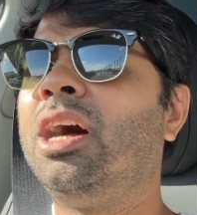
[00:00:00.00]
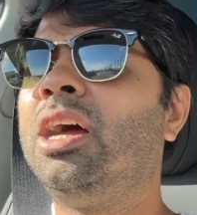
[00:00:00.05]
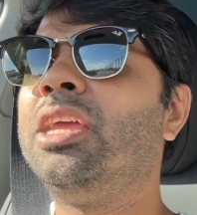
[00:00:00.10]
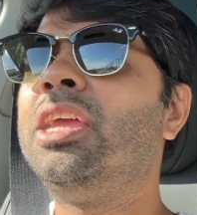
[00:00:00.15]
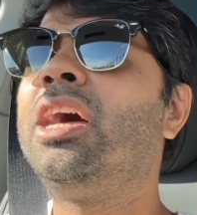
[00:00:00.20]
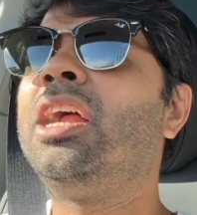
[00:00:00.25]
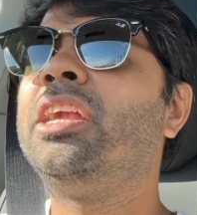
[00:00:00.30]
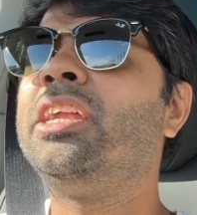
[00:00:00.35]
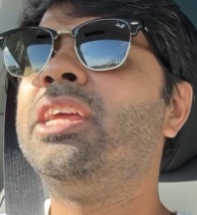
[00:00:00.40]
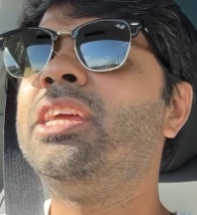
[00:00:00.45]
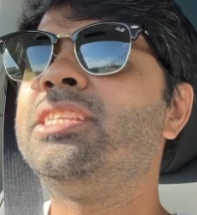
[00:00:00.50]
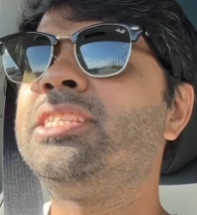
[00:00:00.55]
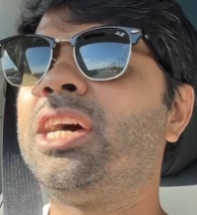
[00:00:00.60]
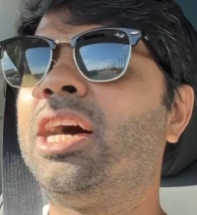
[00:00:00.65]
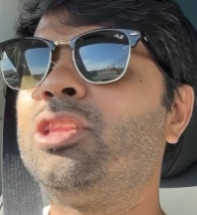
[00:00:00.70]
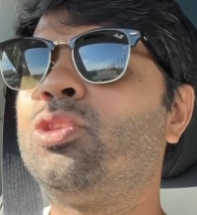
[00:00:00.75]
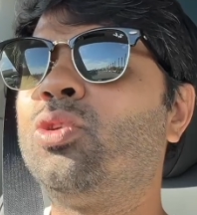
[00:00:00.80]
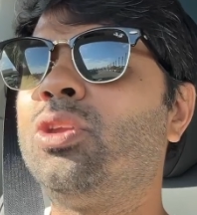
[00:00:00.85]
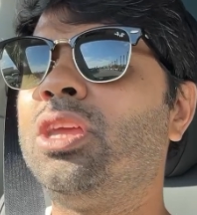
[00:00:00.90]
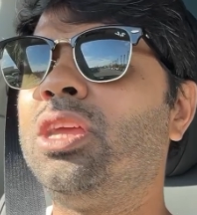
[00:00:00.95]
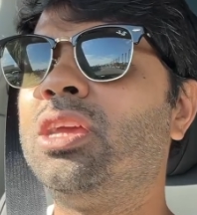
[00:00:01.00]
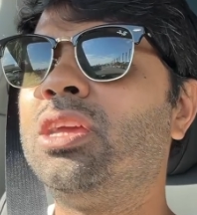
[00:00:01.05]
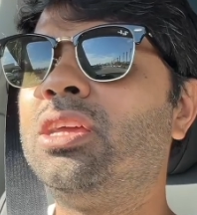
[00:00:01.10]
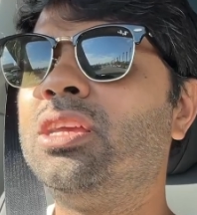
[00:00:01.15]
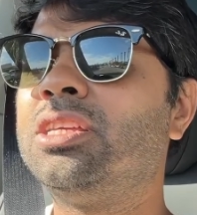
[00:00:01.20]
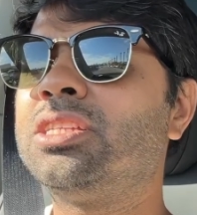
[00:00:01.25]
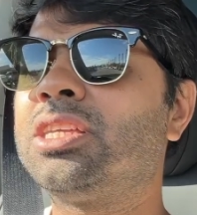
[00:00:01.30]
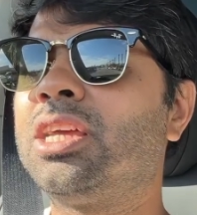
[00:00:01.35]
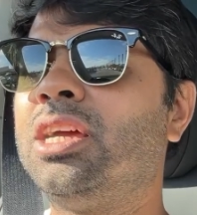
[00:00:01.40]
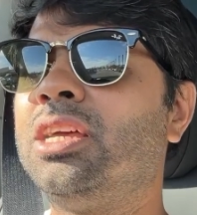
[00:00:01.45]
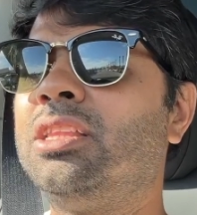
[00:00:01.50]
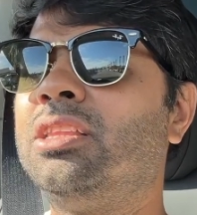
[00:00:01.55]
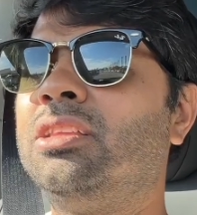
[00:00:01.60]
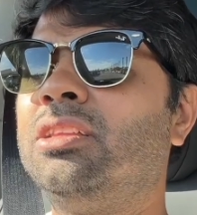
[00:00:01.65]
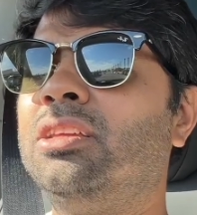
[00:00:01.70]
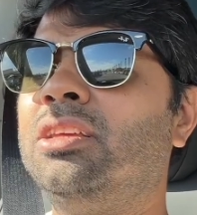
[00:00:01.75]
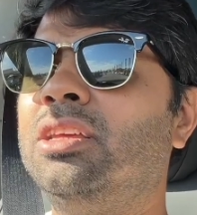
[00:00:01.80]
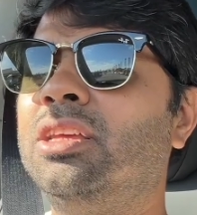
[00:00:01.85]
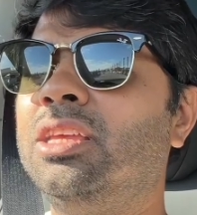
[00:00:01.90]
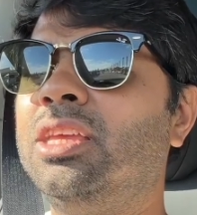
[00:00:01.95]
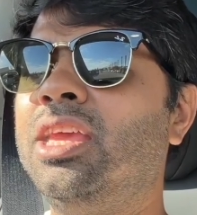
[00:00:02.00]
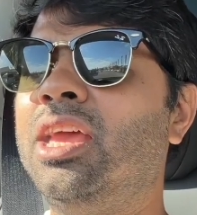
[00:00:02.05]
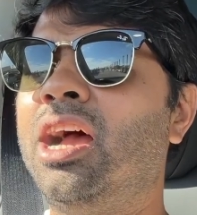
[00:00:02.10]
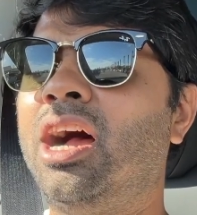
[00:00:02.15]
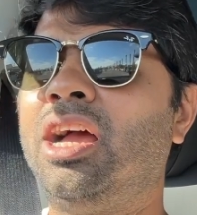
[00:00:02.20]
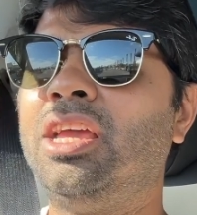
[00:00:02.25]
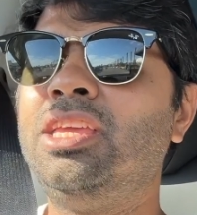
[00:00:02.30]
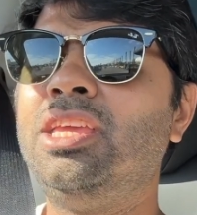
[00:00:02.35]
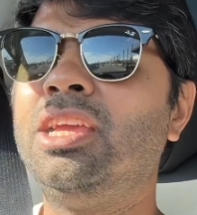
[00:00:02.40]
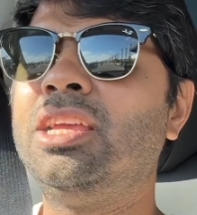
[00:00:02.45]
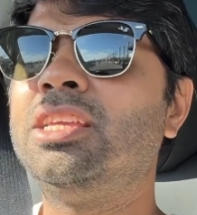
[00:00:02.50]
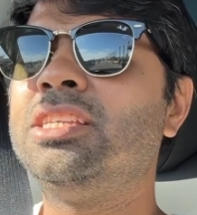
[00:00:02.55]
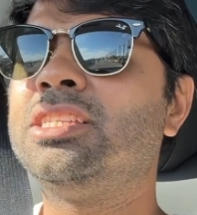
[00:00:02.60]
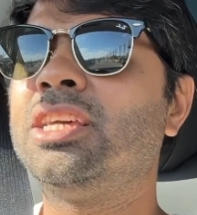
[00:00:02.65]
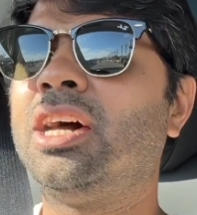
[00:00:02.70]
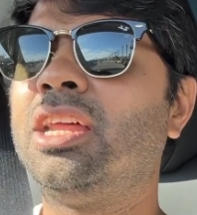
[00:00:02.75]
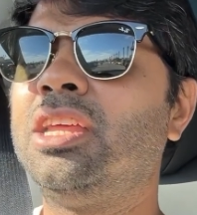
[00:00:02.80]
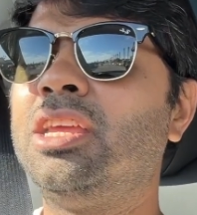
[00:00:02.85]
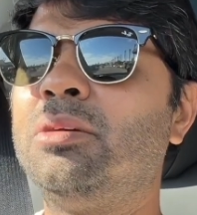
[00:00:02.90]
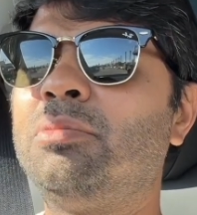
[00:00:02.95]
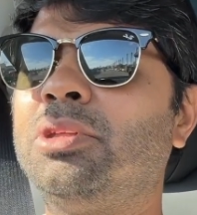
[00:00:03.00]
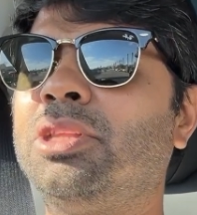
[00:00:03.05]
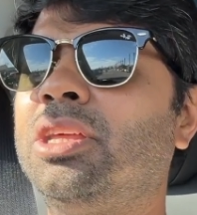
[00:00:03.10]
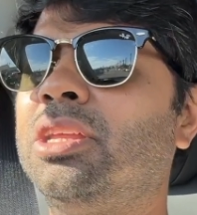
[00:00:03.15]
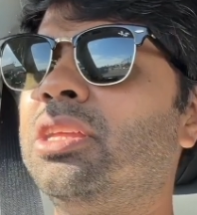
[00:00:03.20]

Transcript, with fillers: ये आंटियां जा तो रही हैं शायद ये आई हैं कि जा रही हैं पता